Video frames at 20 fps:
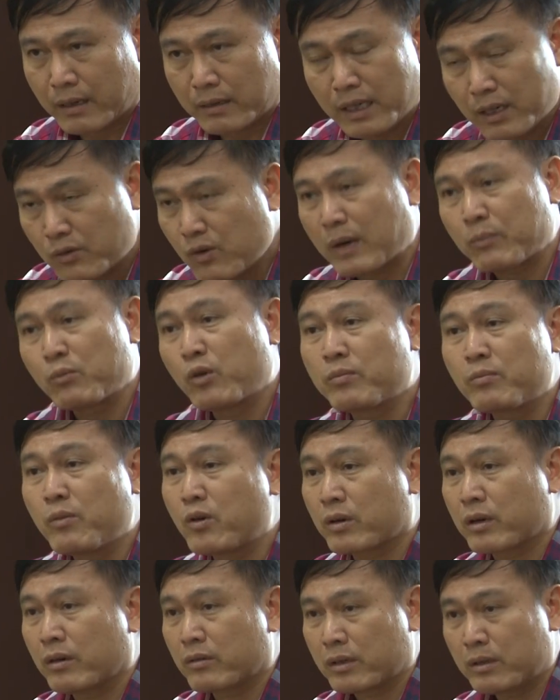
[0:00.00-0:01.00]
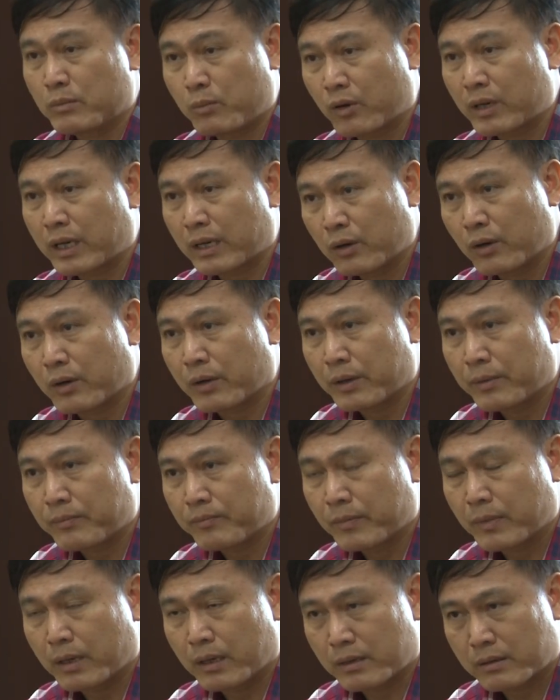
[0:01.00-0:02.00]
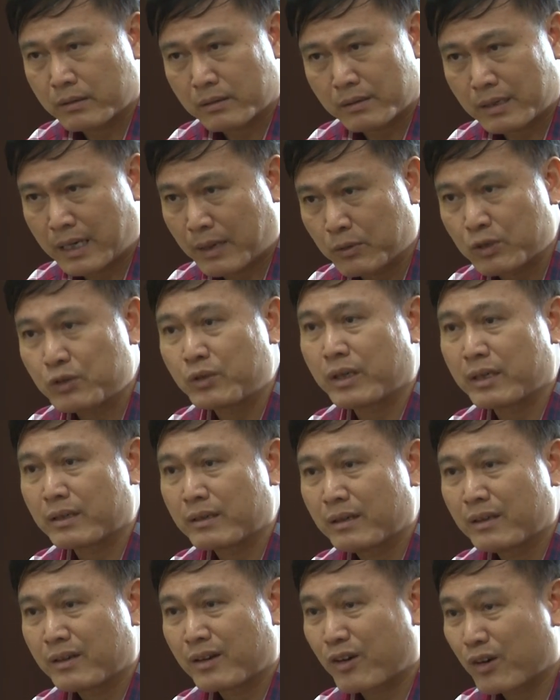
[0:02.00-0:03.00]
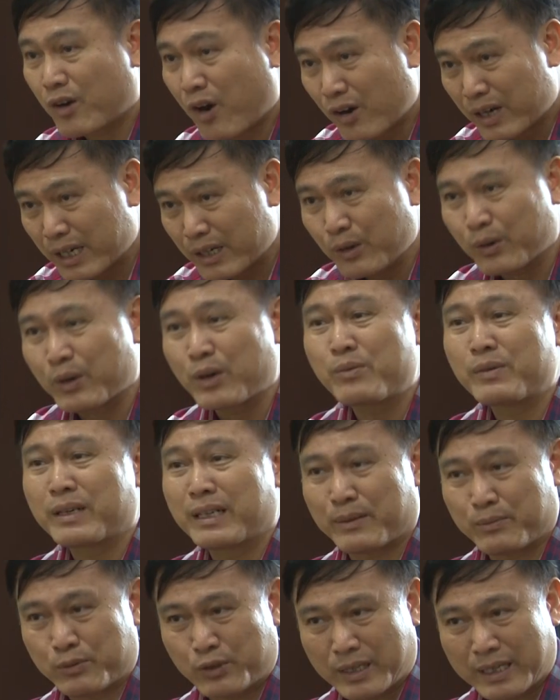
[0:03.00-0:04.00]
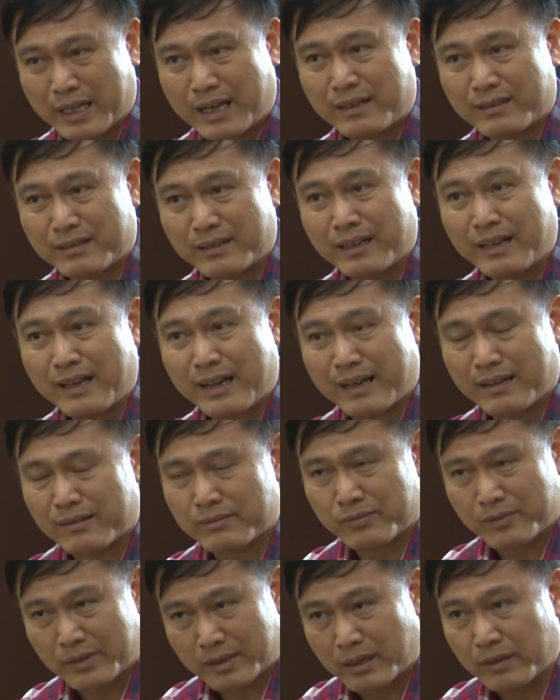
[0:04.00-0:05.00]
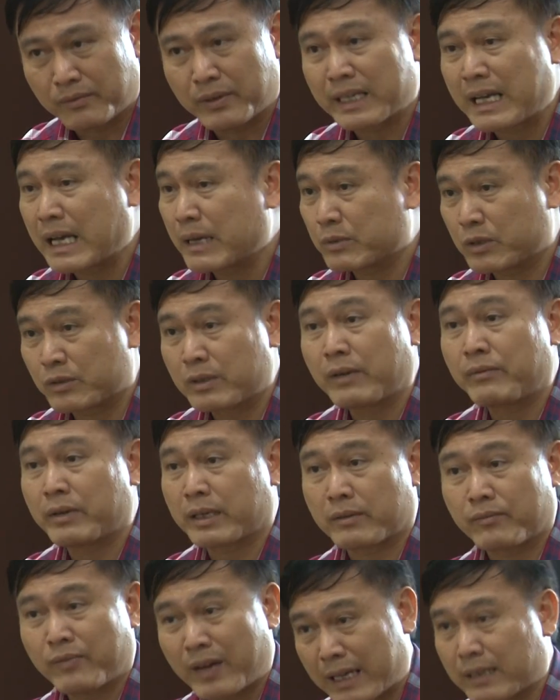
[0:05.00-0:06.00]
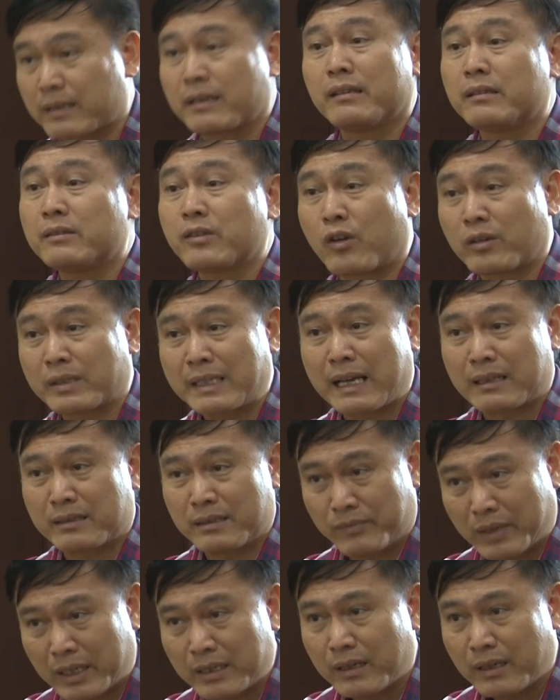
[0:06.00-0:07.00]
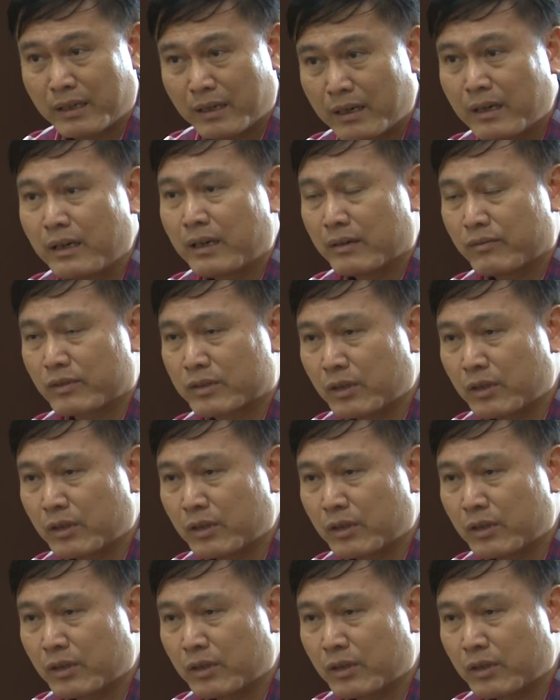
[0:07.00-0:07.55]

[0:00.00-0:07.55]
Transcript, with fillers: liên đoàn muốn một câu bộ thay đổi là một chuyện còn họ thay đổi không để làm chuyện khác đấy là ở Việt Nam chúng ta phải phải thấy rõ ràng như vậy vâng.